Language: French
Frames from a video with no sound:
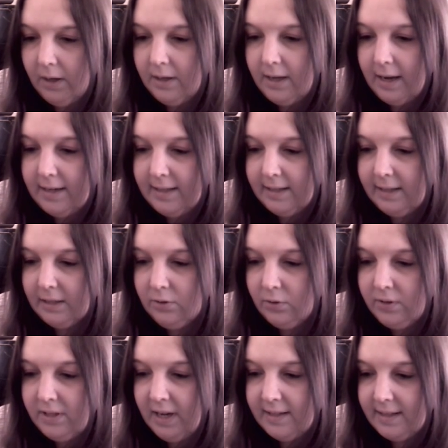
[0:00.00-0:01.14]
Elle s'est
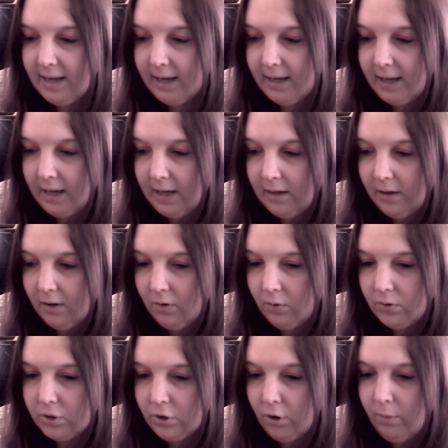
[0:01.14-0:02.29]
associée à Sergueï.
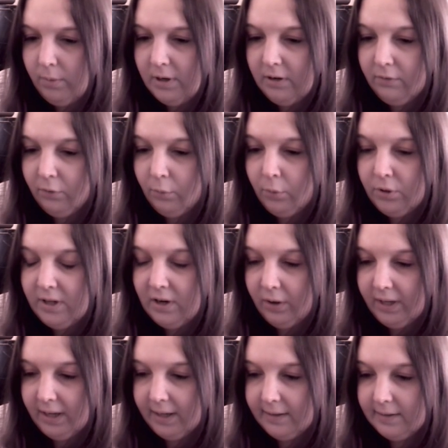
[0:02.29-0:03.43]
Ensemble, ils vont mener
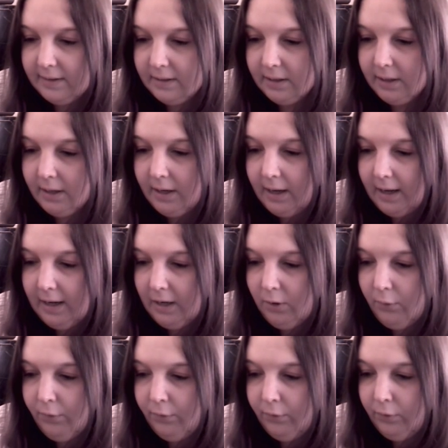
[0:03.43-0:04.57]
l'enquête. Elle est le
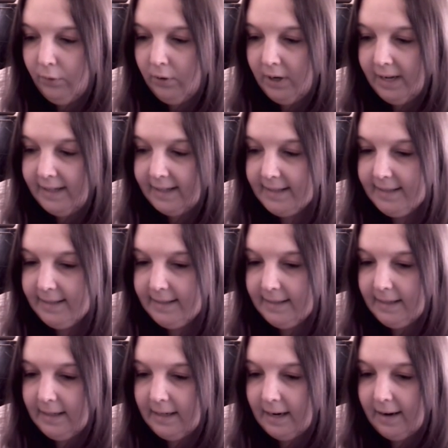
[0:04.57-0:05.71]
feu de l'électricité,
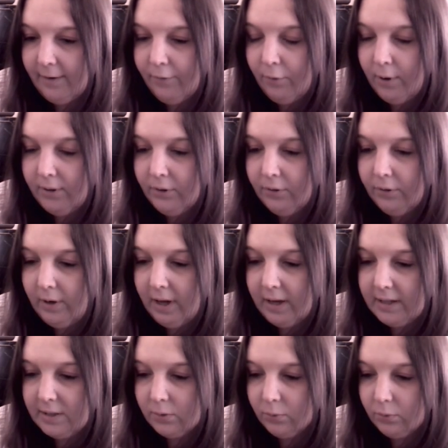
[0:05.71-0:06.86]
il a la froideur de la
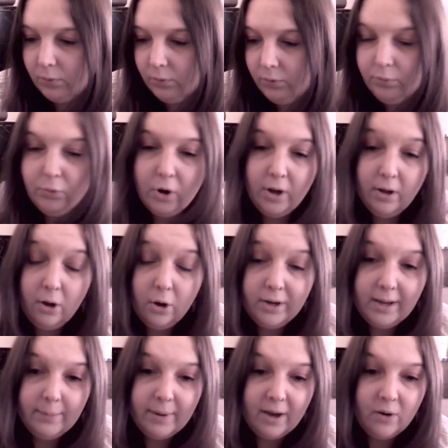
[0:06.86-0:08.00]
raison, du moins en
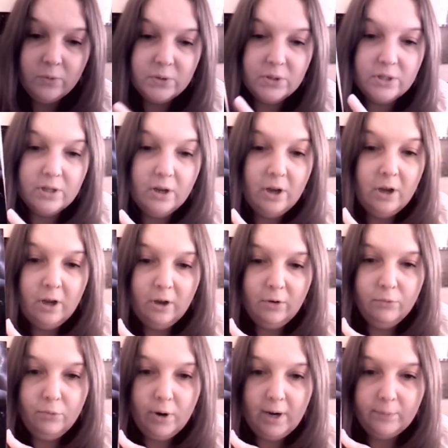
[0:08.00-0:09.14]
apparence.
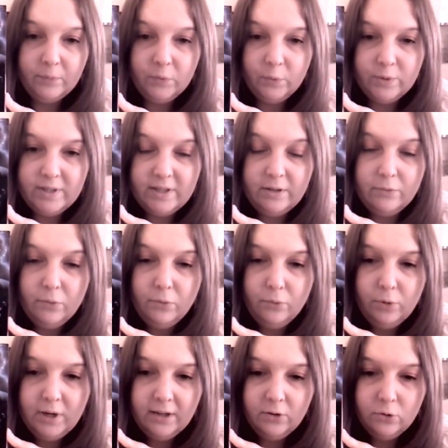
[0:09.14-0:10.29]
Voilà, donc si vous
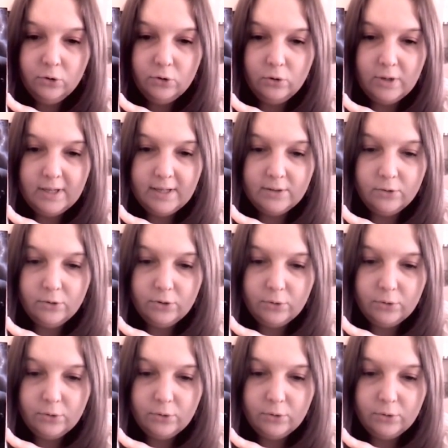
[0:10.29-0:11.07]
voulez que je lise ce